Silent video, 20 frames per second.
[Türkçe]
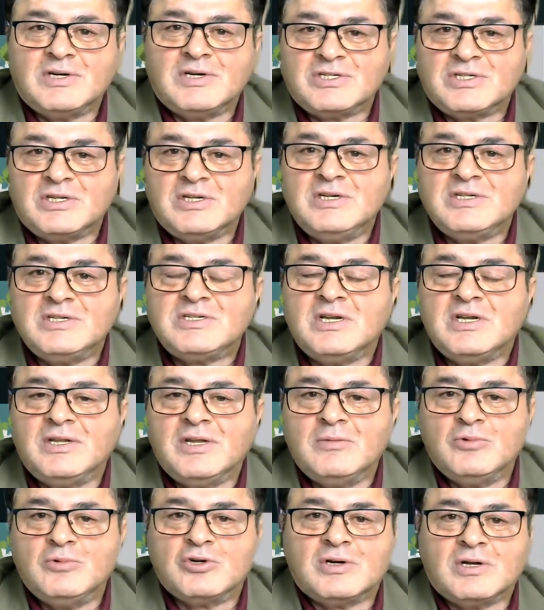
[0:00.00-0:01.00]
İşte Hristiyan
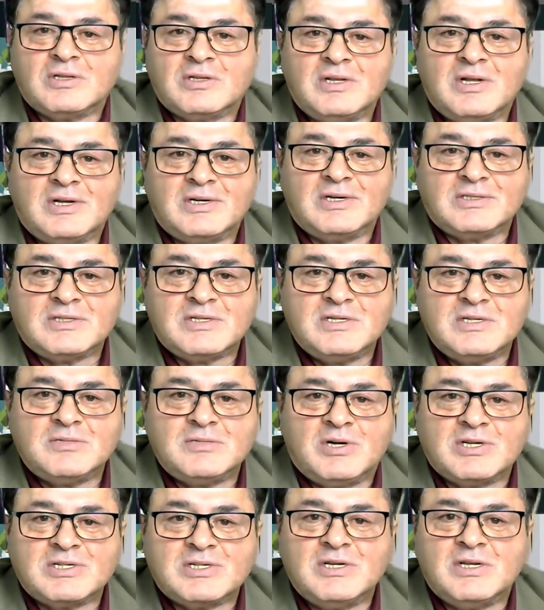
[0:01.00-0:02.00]
Demokratlar siz
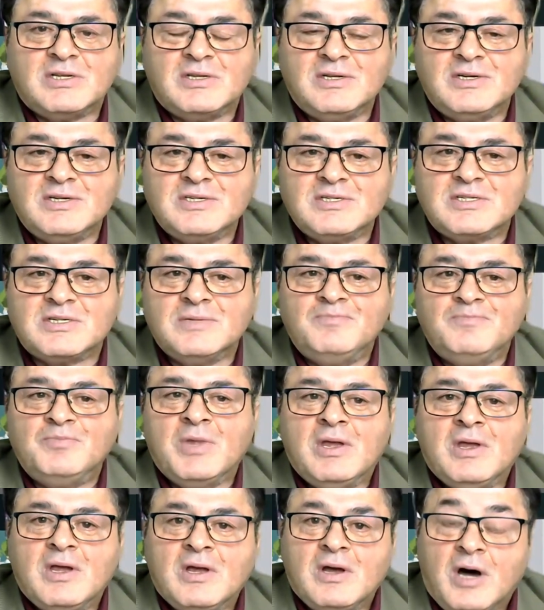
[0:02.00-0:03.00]
bahsettiniz.
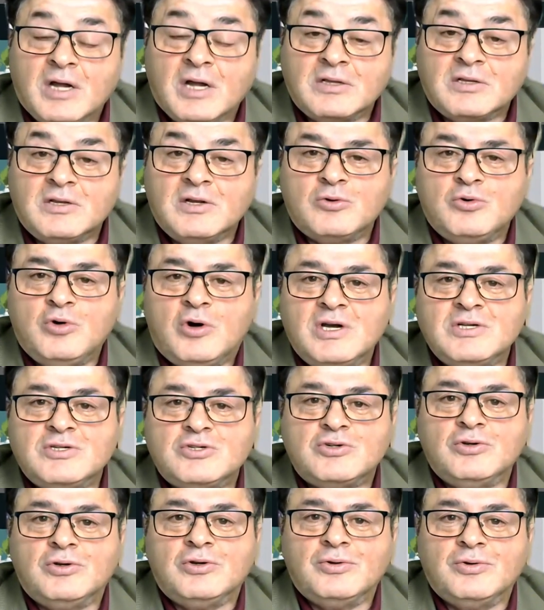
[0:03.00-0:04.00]
Hatta
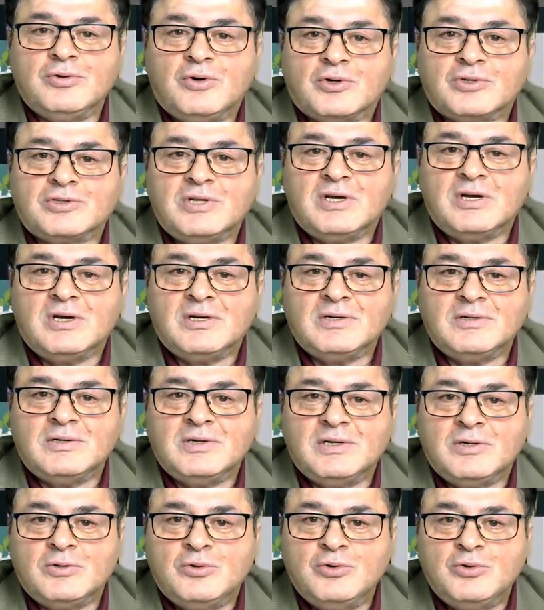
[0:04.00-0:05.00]
koalisyon orta e,
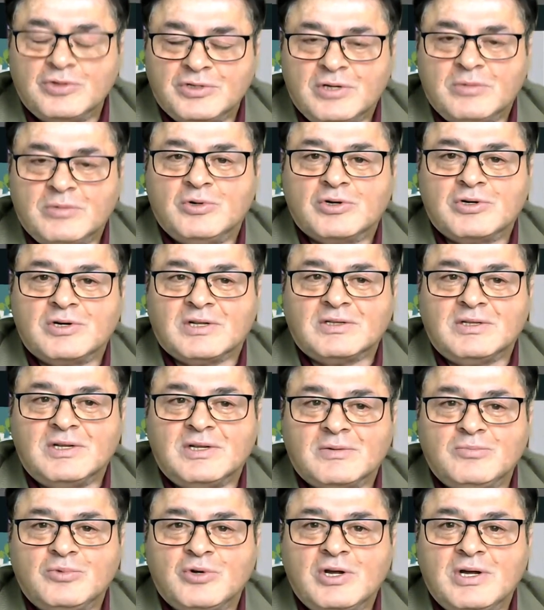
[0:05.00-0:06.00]
Hür
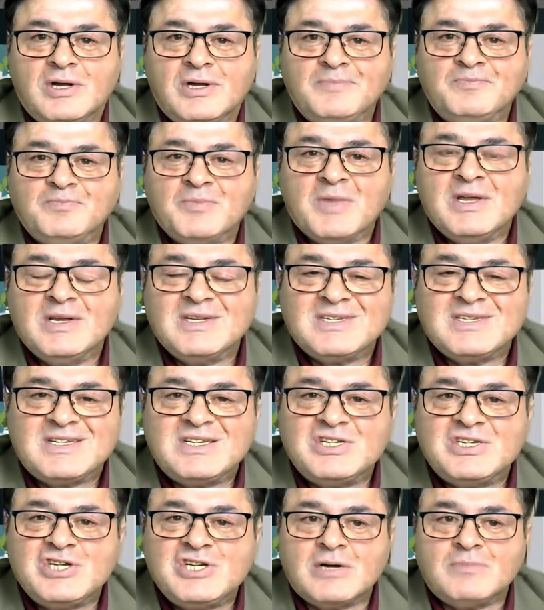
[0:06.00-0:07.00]
Demokratlar buna
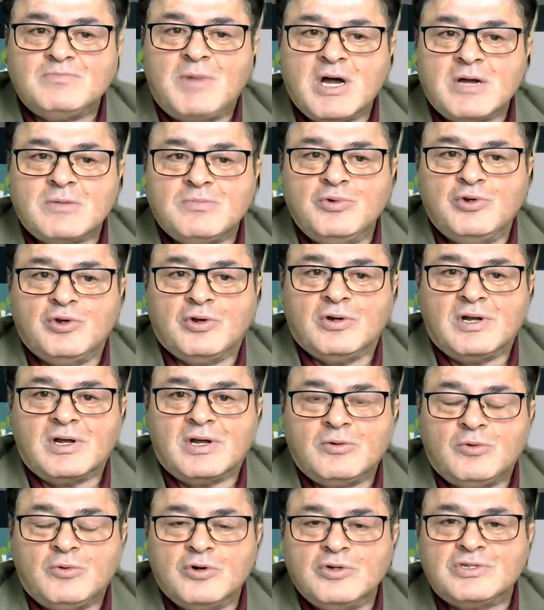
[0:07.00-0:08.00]
sıcak
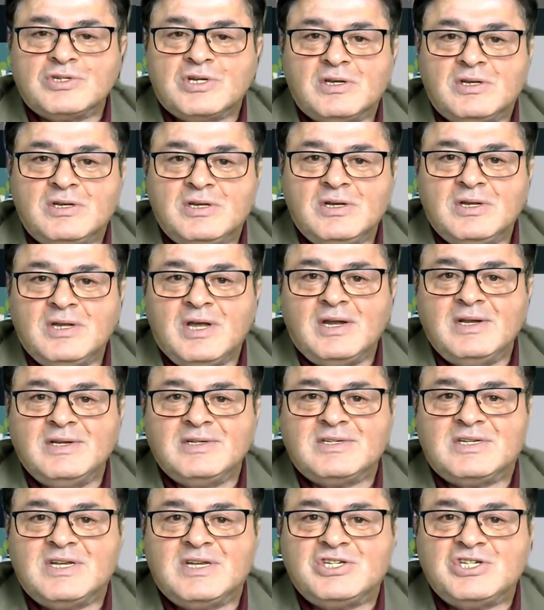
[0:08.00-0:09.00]
bakmıyorlar. Oysa ki yani
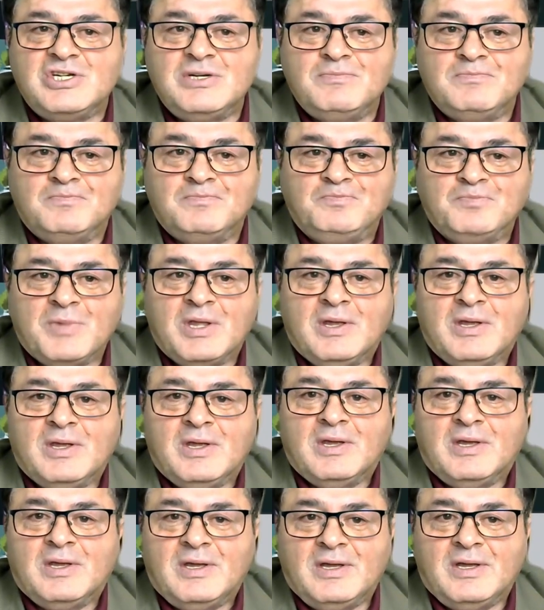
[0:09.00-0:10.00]

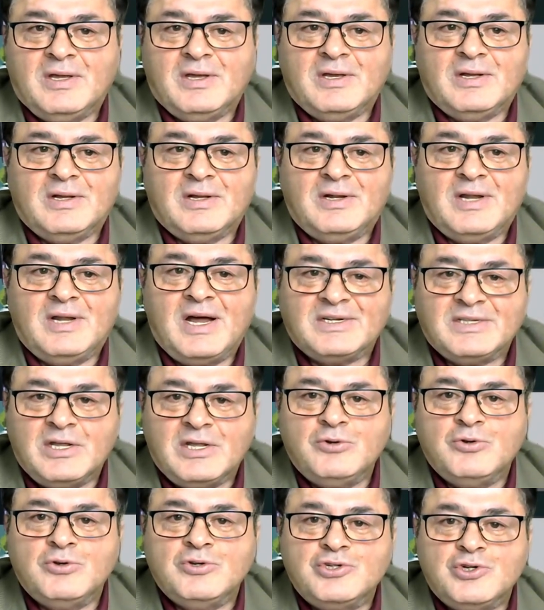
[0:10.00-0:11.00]

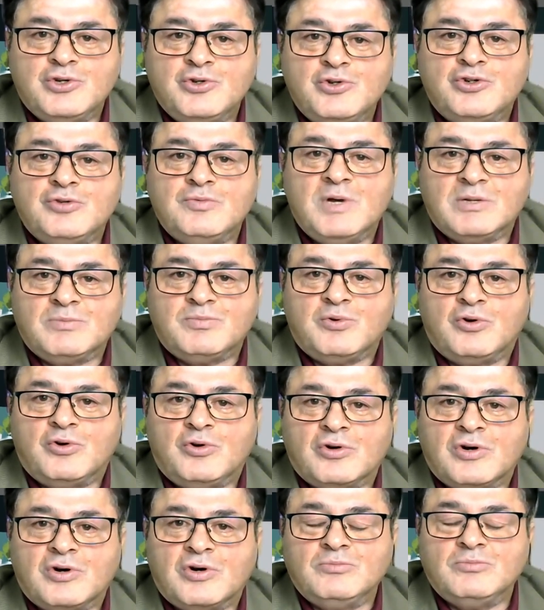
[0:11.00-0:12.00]
seçimlerden önce hükümet
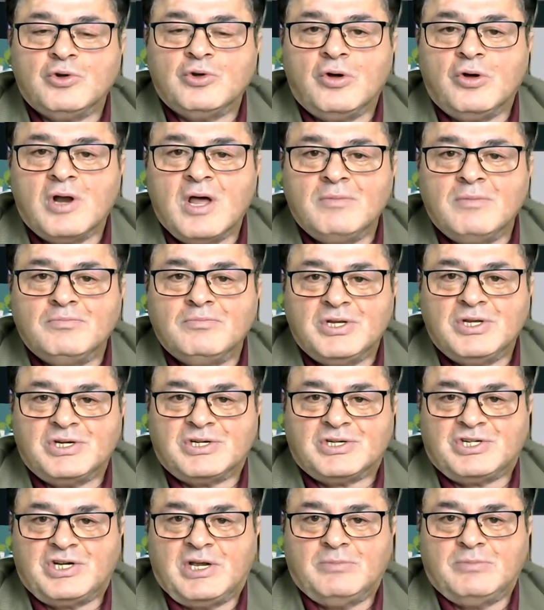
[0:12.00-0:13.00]
programında olan bir
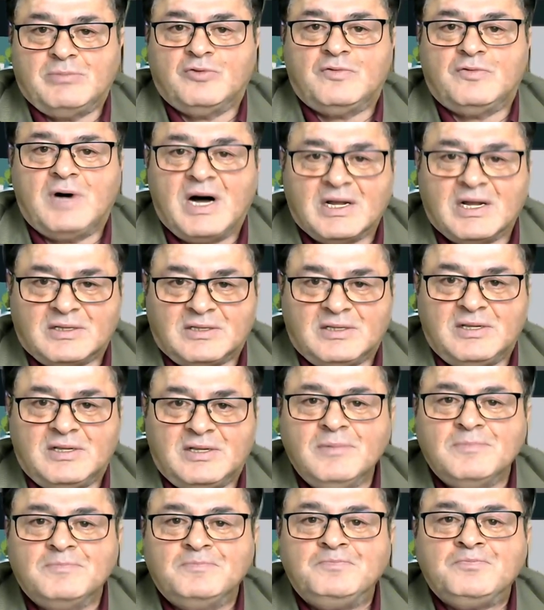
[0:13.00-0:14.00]
şey bu vaatti.